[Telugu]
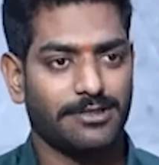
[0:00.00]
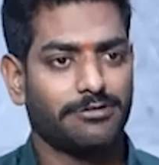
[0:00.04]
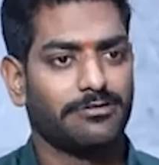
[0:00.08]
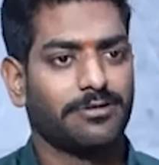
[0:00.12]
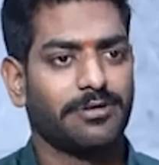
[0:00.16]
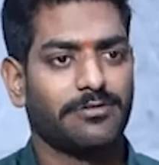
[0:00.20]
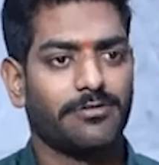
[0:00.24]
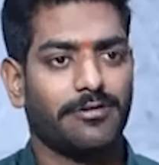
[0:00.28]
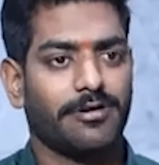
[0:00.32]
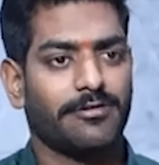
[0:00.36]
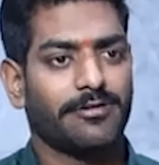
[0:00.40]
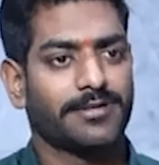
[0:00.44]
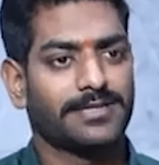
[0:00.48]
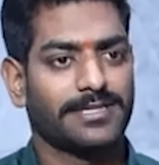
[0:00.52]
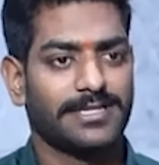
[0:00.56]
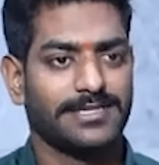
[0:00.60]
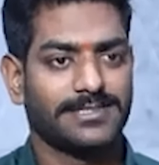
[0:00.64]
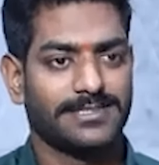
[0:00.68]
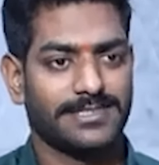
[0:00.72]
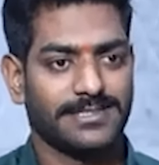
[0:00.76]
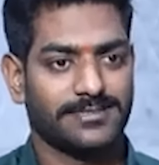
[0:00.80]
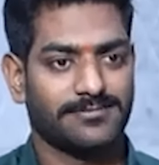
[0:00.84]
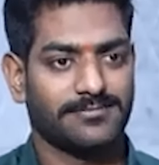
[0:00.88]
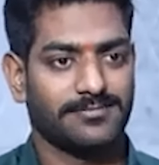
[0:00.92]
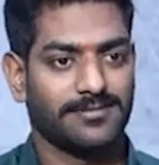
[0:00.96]
ఎక్కువగా ఓవర్
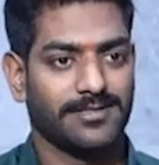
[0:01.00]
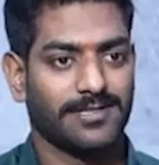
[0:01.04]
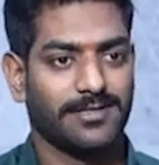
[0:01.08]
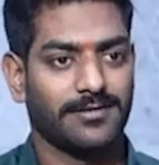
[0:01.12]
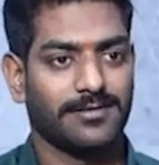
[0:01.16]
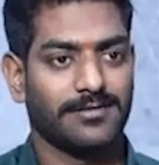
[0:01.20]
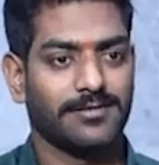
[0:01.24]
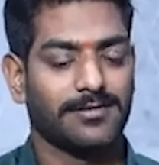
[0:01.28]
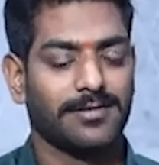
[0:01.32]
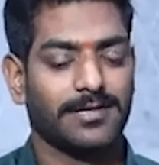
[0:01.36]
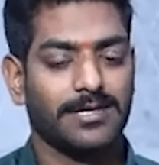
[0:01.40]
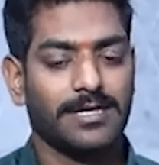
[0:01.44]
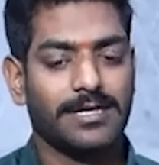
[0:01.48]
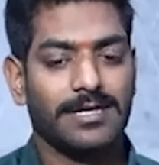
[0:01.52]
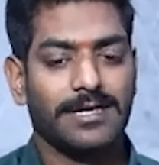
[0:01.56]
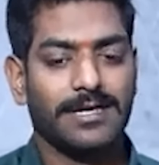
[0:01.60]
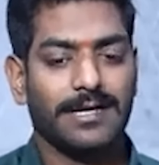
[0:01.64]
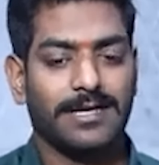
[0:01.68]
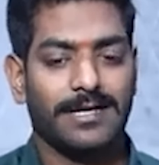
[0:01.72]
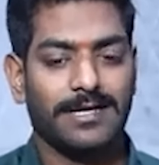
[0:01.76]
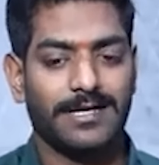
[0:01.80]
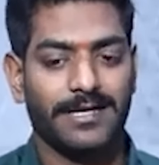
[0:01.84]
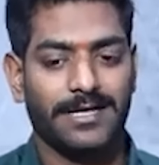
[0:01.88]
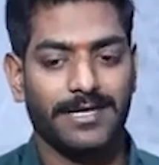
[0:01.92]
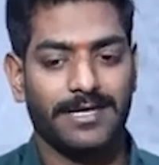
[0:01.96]
థింక్ చేస్తుంటారు
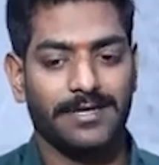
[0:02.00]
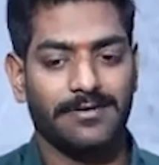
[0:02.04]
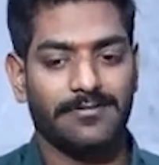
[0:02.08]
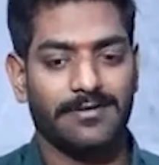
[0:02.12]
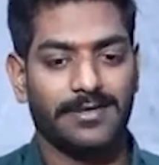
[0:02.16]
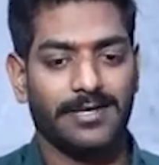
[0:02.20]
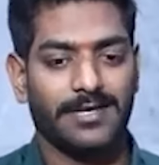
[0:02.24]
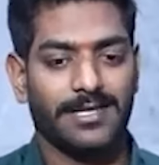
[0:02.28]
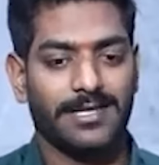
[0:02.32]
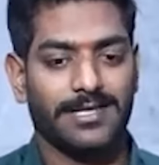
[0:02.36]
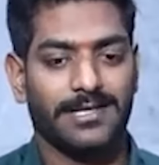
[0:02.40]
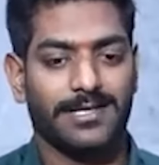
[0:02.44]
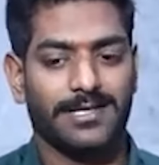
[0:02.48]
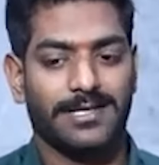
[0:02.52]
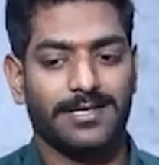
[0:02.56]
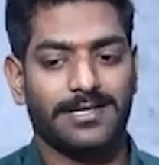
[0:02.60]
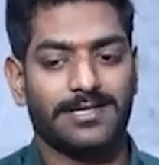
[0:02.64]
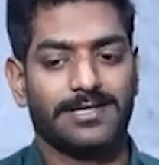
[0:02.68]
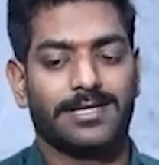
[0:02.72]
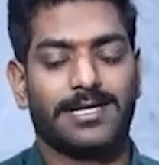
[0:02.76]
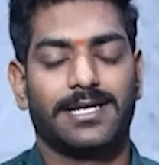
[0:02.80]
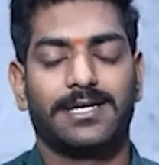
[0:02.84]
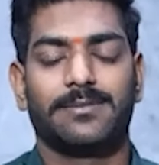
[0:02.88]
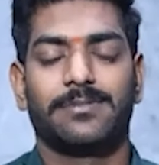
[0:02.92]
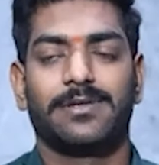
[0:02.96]
అంటే వాళ్ళు ఏదైనా
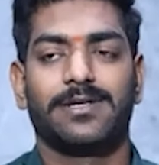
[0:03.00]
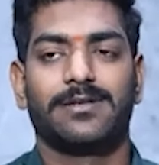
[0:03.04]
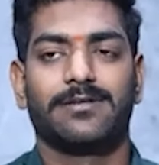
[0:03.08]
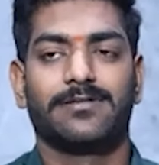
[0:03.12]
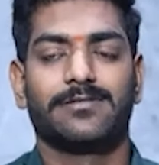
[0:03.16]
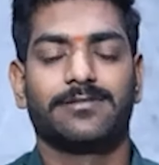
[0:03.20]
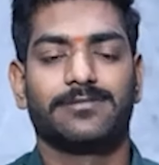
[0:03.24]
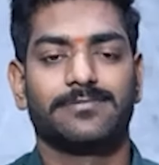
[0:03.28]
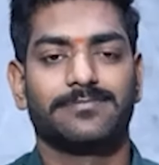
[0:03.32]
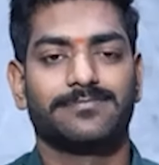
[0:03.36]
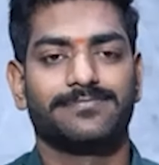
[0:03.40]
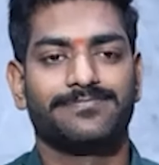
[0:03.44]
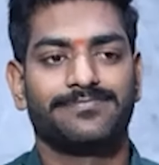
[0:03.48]
ఐ మీన్